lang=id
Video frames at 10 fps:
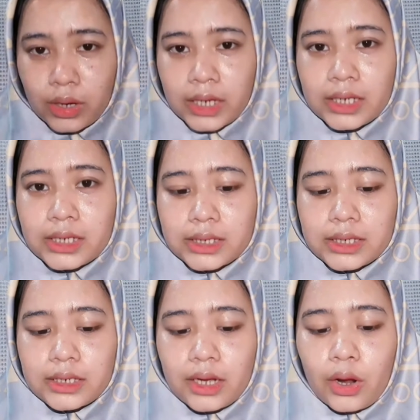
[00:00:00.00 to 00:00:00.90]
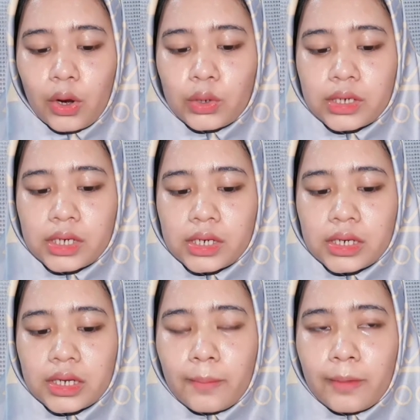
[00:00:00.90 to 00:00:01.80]
kan kalau
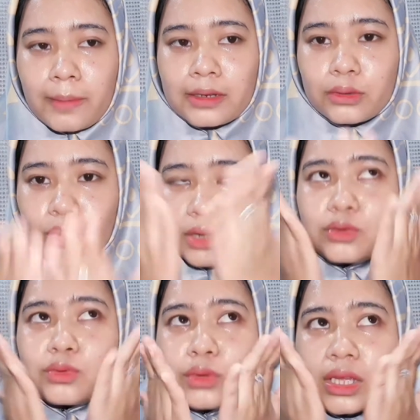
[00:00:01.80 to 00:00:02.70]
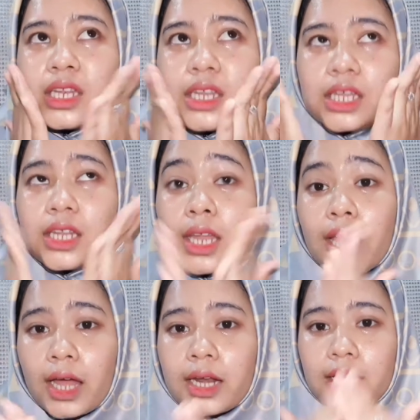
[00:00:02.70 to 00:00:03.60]
di kamar mandi tuh langsung
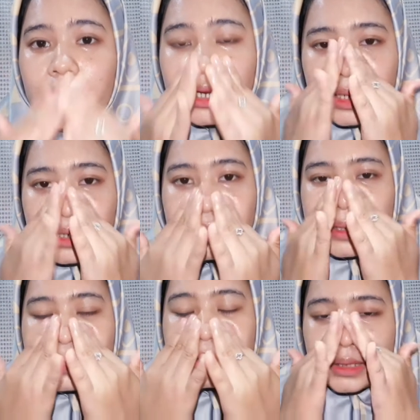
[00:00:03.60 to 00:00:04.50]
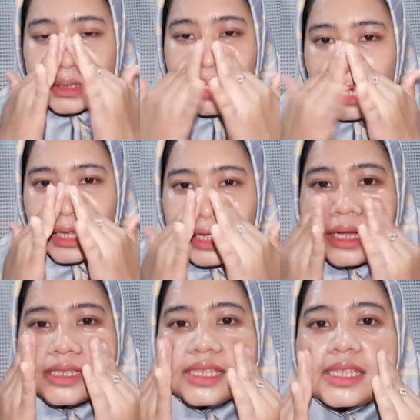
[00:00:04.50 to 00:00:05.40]
gini-gini kan nggak
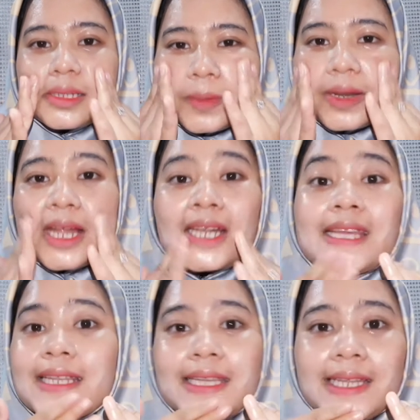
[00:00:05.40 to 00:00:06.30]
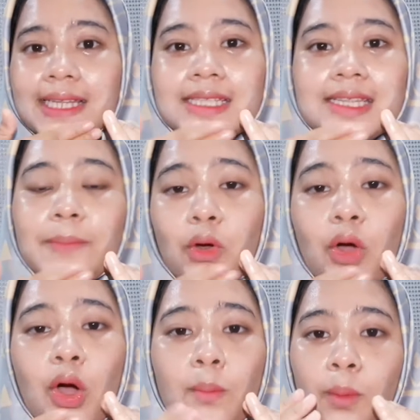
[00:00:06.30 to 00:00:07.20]
yang sepelan ini sambil
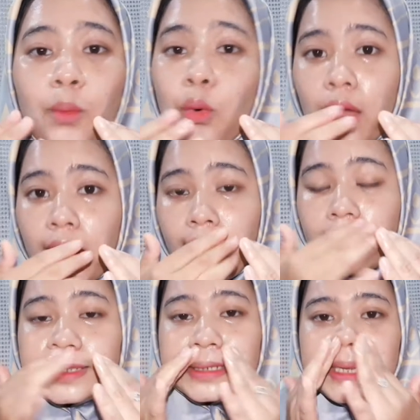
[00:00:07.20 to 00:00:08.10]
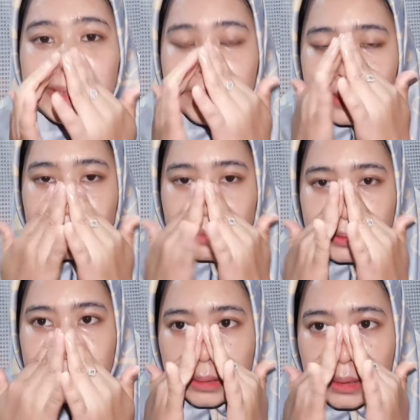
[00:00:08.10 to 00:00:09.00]
ngomong pula ya jadi
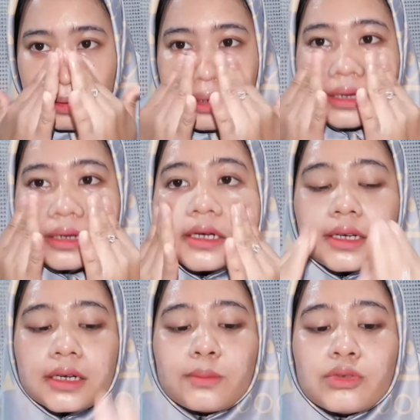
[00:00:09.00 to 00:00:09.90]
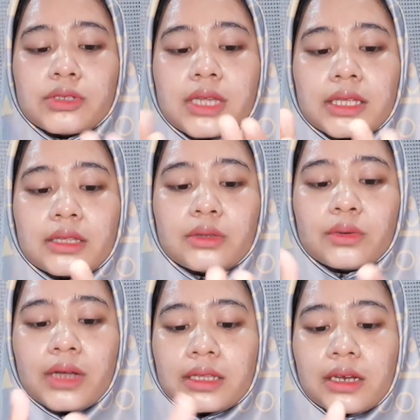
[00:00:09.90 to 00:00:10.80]
uh, busanya tuh
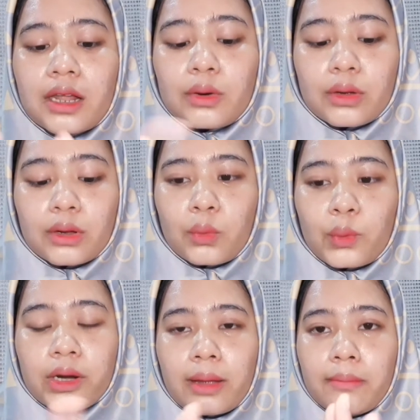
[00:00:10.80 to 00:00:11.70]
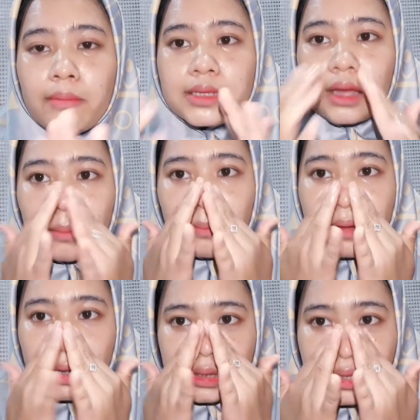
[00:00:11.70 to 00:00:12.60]
nggak terlalu keluar yang banyak
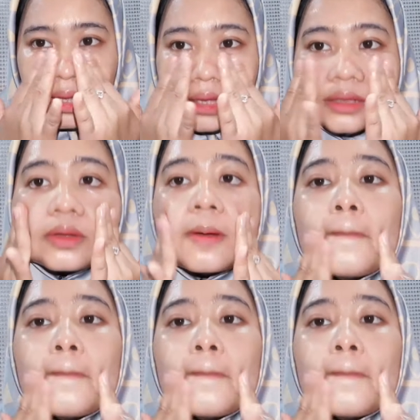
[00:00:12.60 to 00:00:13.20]
banget kayak gitu